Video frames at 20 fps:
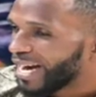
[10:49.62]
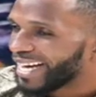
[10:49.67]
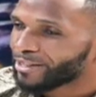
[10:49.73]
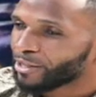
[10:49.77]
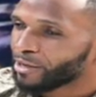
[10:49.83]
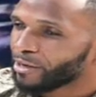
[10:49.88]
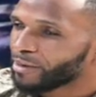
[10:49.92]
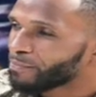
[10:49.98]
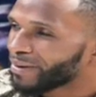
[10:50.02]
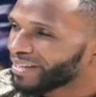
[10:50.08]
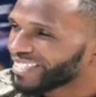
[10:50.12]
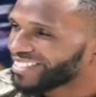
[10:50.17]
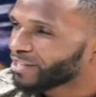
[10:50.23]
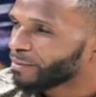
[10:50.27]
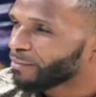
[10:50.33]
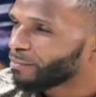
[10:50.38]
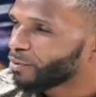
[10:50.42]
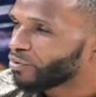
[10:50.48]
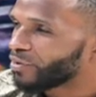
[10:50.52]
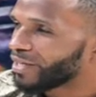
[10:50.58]
attend
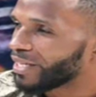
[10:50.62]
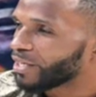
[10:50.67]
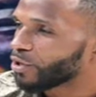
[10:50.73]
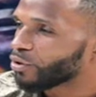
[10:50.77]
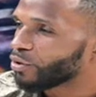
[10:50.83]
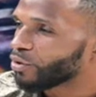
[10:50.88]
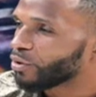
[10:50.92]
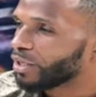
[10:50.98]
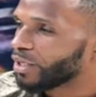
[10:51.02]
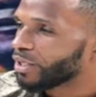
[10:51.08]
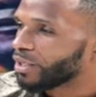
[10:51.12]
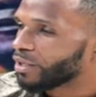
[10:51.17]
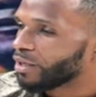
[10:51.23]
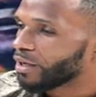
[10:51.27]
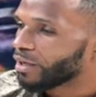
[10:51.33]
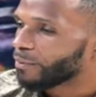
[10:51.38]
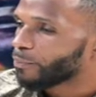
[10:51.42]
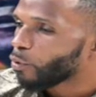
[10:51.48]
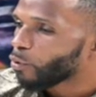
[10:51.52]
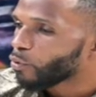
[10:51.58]
impatiemment leur
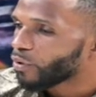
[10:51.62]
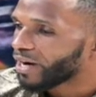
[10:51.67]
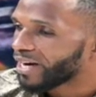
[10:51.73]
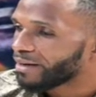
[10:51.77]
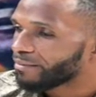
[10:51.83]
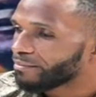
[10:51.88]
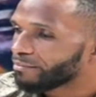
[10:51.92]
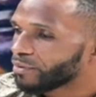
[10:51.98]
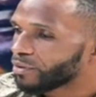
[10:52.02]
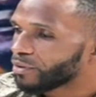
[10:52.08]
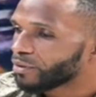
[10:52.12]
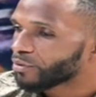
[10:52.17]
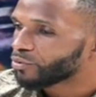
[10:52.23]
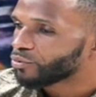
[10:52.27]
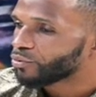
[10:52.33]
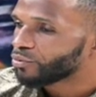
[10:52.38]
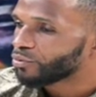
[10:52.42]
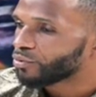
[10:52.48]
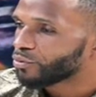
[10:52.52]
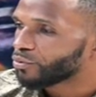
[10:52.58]
euh, programme
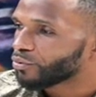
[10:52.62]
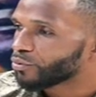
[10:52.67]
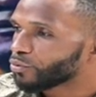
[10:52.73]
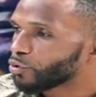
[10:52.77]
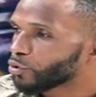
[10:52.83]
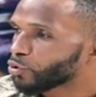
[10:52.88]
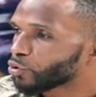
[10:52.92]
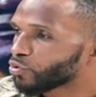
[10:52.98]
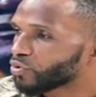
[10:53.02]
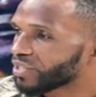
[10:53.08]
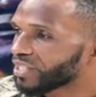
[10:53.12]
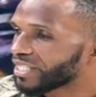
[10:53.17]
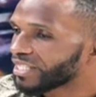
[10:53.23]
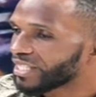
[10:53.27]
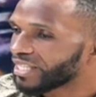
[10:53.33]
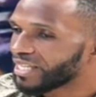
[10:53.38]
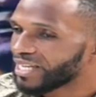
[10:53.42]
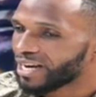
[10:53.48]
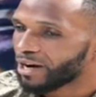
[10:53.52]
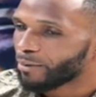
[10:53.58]
euh, de,
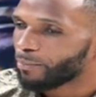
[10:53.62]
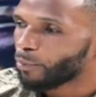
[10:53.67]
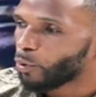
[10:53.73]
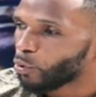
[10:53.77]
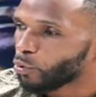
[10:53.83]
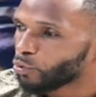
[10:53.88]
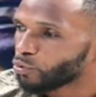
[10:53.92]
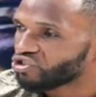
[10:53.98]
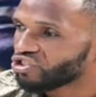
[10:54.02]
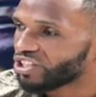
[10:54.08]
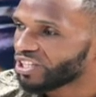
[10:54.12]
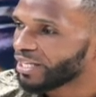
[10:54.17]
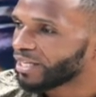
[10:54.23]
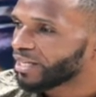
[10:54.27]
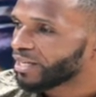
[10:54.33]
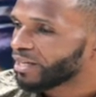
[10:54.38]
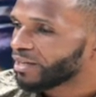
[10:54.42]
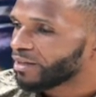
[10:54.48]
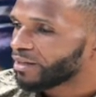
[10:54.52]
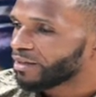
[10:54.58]
société, leur projet
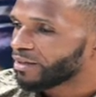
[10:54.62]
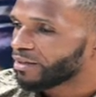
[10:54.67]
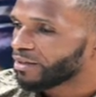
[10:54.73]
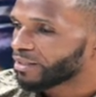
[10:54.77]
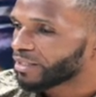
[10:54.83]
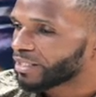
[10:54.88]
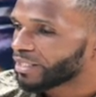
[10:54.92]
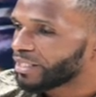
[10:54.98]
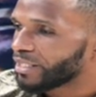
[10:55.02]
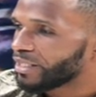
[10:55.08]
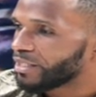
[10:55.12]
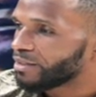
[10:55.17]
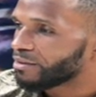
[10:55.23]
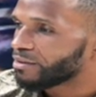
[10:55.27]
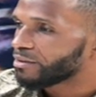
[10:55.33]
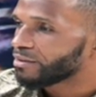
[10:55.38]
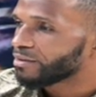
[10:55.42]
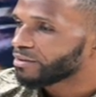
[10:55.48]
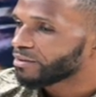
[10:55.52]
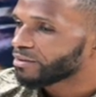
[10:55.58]
qui
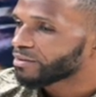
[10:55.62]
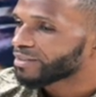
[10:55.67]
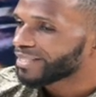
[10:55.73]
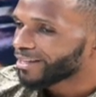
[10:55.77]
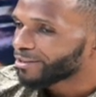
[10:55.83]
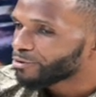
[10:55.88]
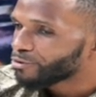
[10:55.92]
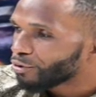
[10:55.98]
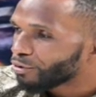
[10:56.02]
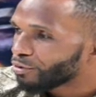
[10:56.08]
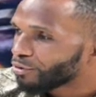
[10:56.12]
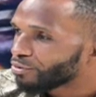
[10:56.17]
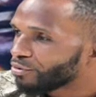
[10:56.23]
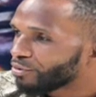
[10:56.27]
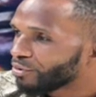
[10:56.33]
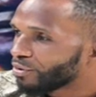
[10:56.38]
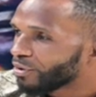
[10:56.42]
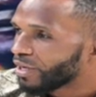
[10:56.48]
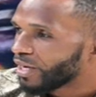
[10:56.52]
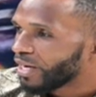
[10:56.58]

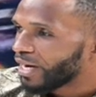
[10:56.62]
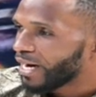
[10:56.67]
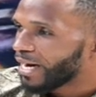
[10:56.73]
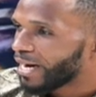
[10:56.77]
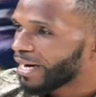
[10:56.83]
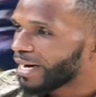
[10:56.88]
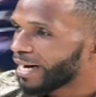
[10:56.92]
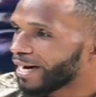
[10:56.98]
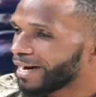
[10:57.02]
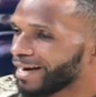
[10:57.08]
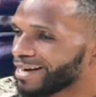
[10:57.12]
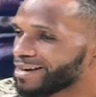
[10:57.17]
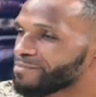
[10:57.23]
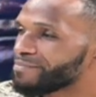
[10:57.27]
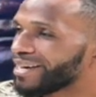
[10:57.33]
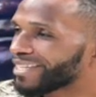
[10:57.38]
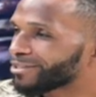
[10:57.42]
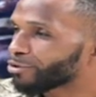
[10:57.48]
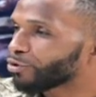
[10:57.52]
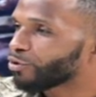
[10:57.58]
s'adonne à
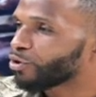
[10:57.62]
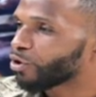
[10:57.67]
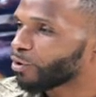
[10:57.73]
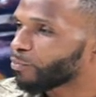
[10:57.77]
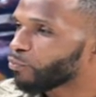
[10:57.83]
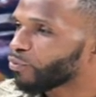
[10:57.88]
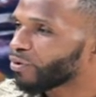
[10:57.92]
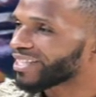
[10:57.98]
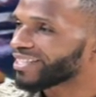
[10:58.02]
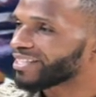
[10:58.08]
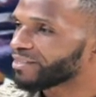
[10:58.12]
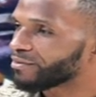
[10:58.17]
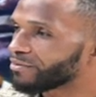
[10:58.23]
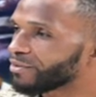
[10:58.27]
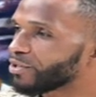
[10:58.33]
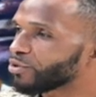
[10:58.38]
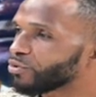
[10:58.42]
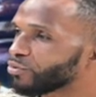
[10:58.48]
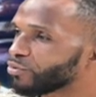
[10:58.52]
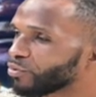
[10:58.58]
émettre leur point de
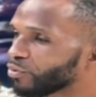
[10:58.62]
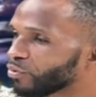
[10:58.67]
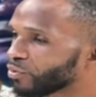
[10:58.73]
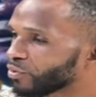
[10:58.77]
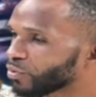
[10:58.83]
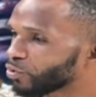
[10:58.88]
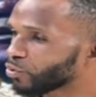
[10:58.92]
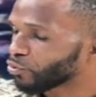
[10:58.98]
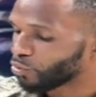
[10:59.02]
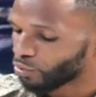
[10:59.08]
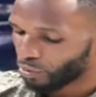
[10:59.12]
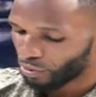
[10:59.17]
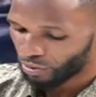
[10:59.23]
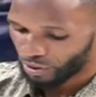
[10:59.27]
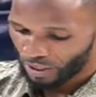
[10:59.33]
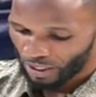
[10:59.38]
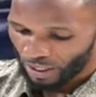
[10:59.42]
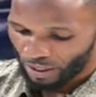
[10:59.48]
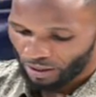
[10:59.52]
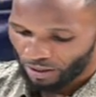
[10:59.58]
vue
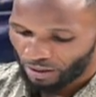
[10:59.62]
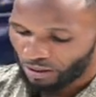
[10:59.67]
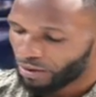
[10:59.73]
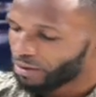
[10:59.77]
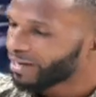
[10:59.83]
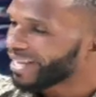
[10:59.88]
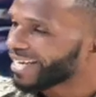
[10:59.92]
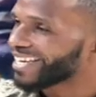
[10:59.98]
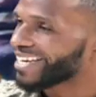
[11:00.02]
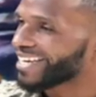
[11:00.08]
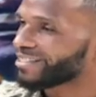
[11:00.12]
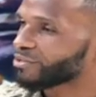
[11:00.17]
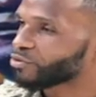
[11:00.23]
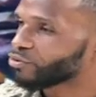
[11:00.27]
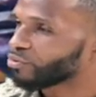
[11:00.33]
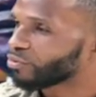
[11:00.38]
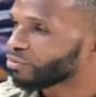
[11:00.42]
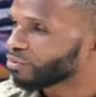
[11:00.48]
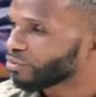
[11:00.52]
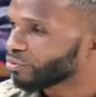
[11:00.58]
sur la
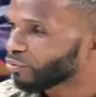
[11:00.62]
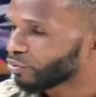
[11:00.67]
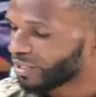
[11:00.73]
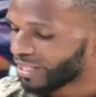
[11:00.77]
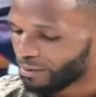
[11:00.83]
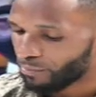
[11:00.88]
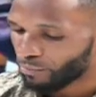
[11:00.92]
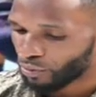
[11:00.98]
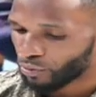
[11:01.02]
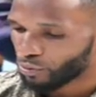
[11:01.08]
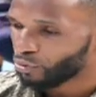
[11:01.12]
question notamment